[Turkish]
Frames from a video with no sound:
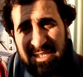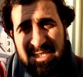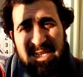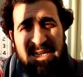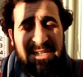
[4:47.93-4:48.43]

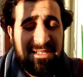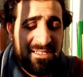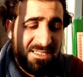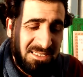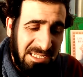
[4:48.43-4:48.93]
sen
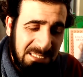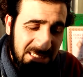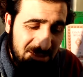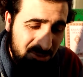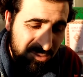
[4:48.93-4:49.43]

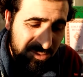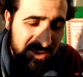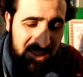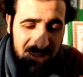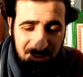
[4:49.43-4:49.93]
Senden 30
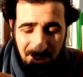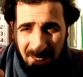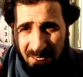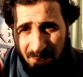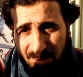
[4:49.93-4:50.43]
sene sonra
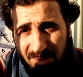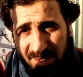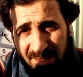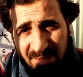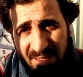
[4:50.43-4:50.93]
Allah ömür
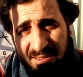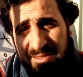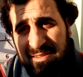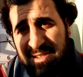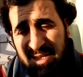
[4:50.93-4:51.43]
verirse
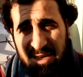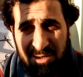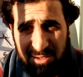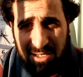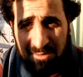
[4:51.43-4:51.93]
50 şey
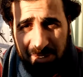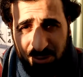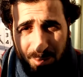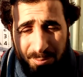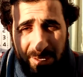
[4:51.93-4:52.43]

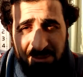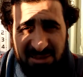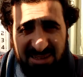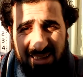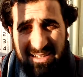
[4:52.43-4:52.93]
kıyameti
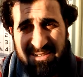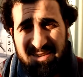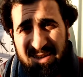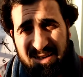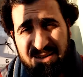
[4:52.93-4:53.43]
koparmasa 50 sene,